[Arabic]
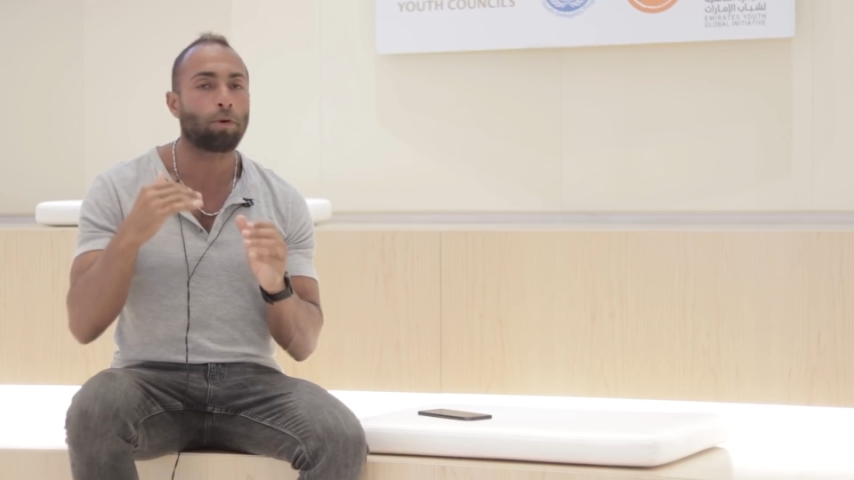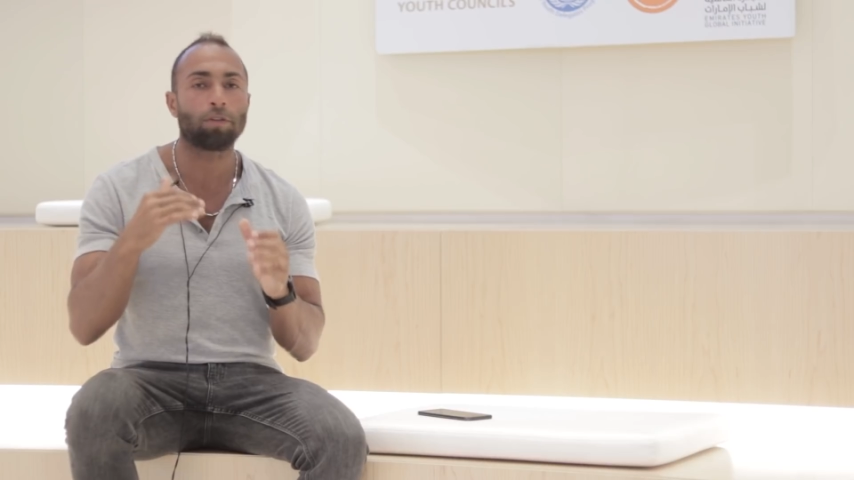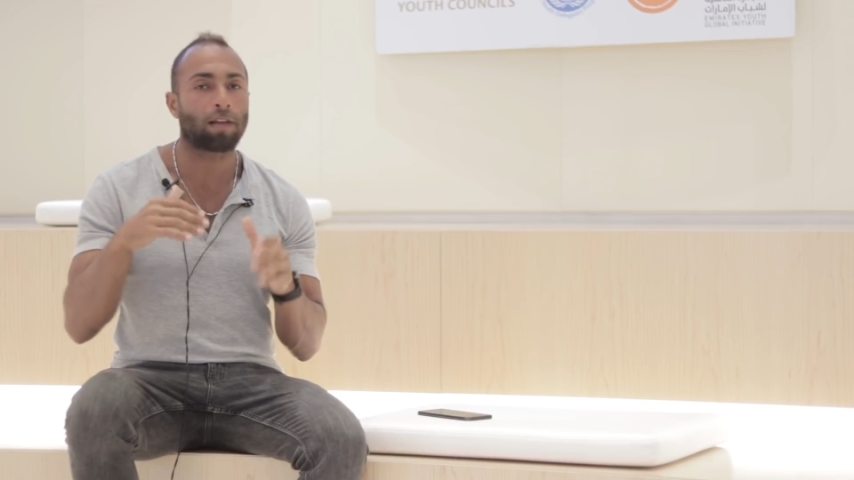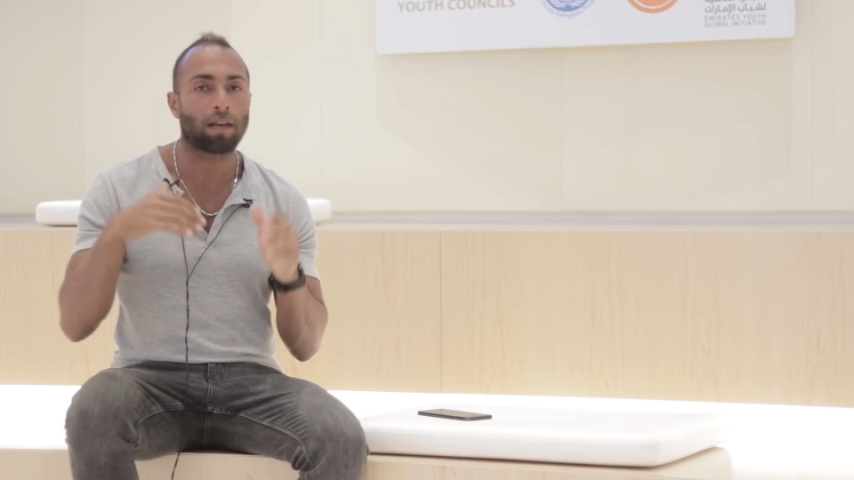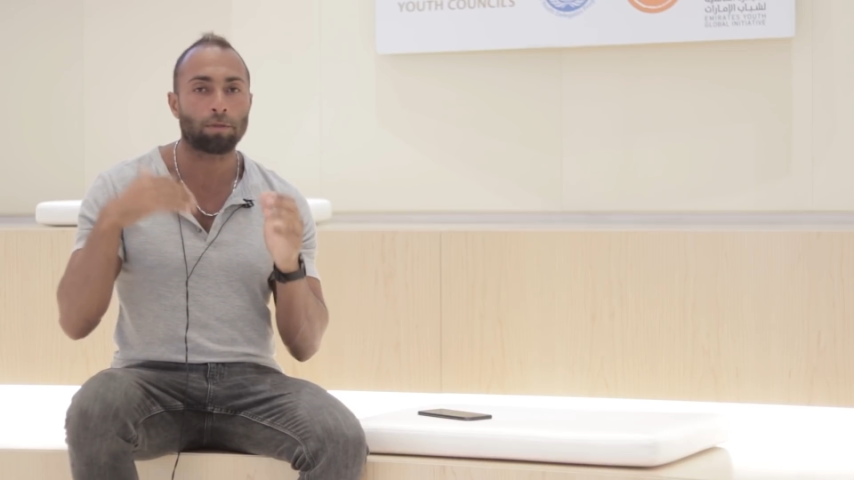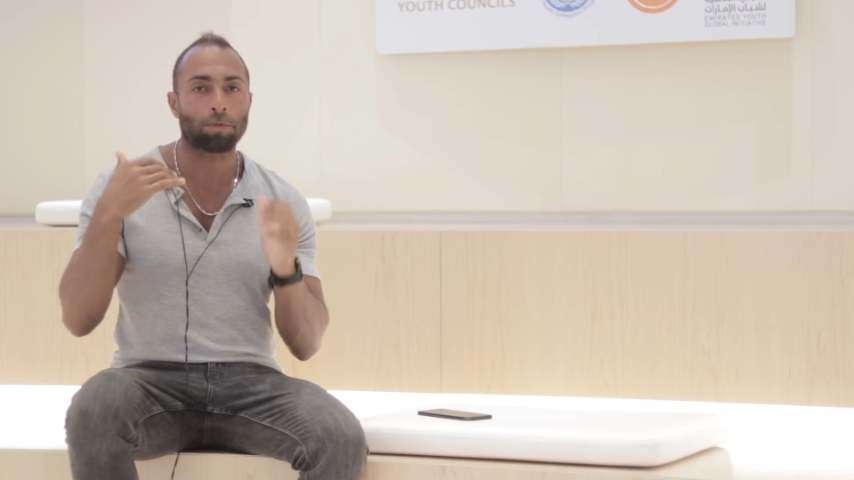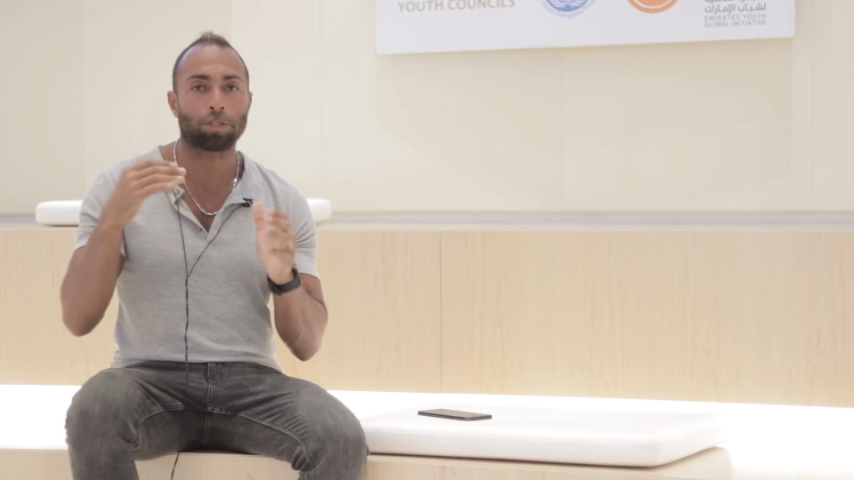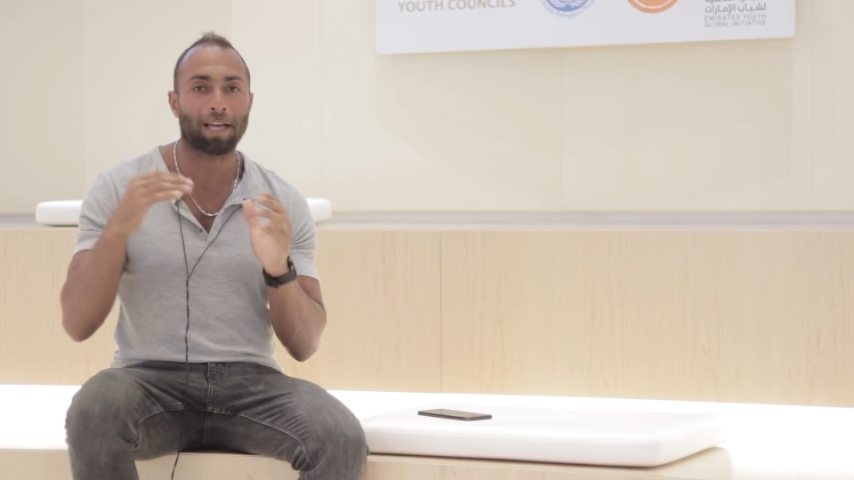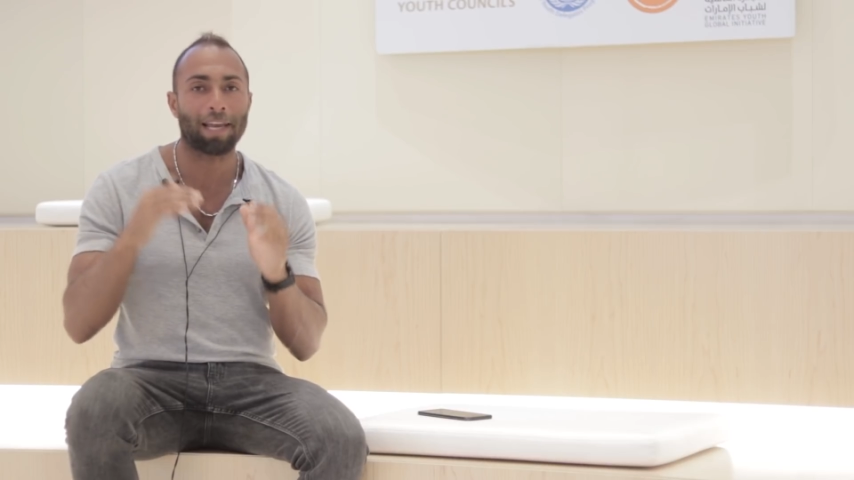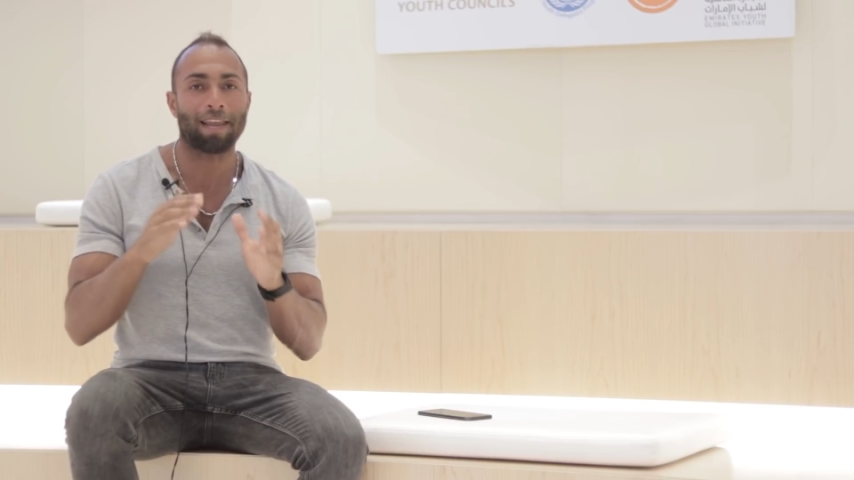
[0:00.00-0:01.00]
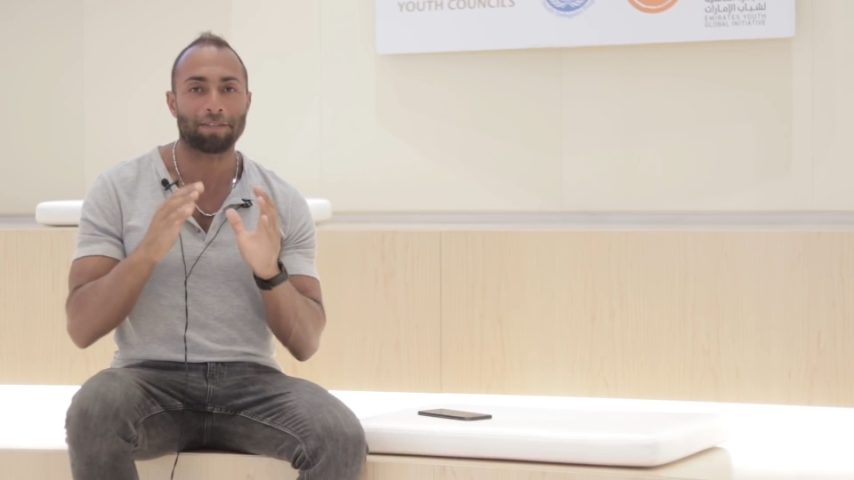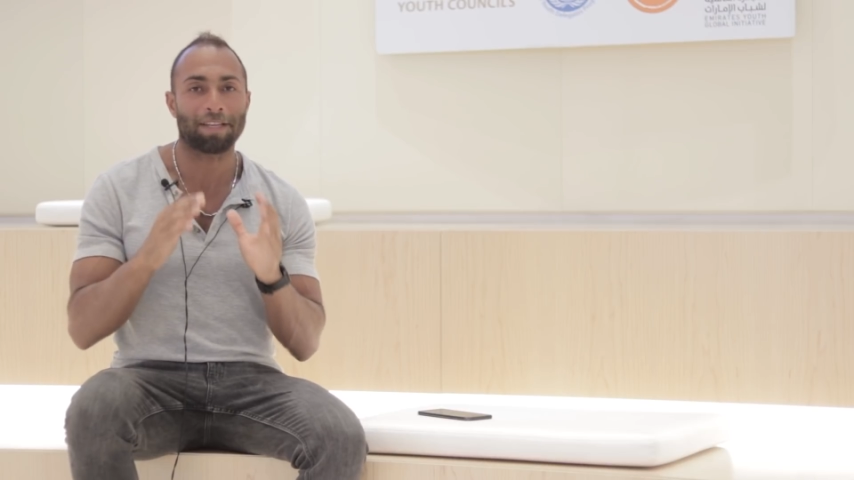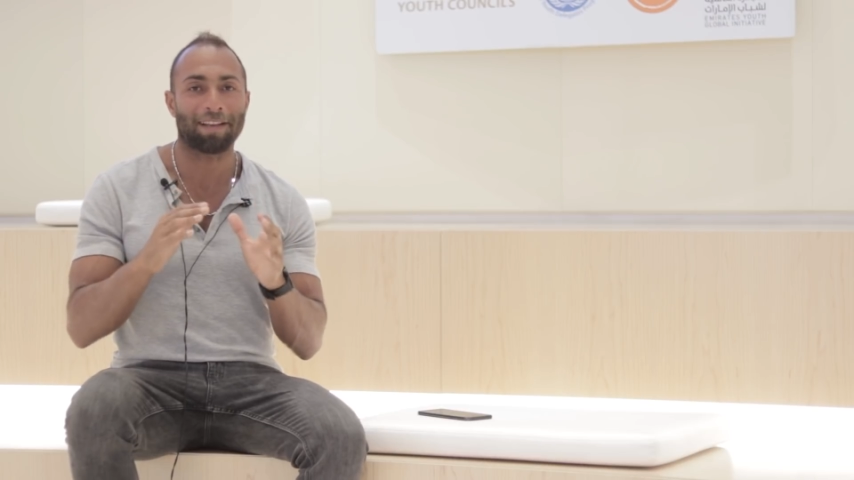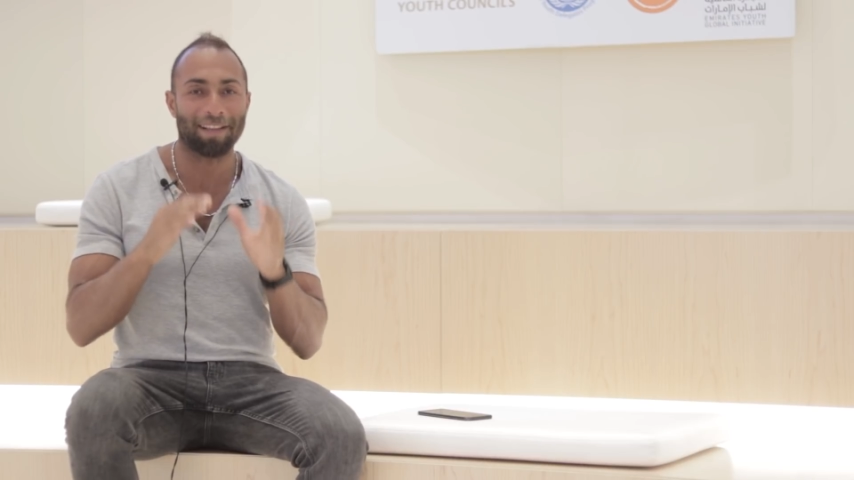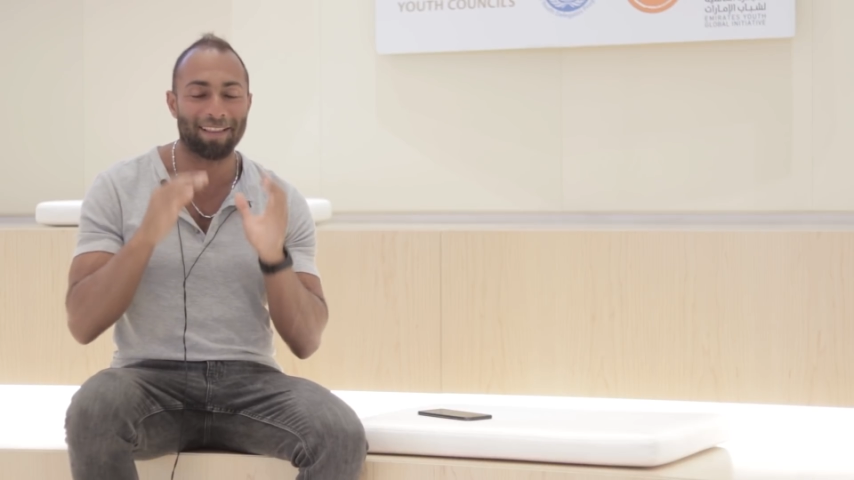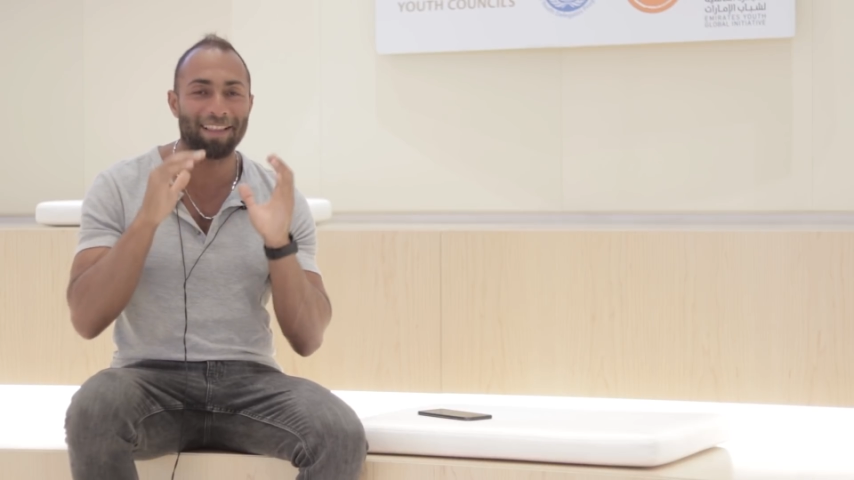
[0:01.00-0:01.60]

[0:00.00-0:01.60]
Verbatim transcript: مونيتور يعني مش بشتغل نفسي يعني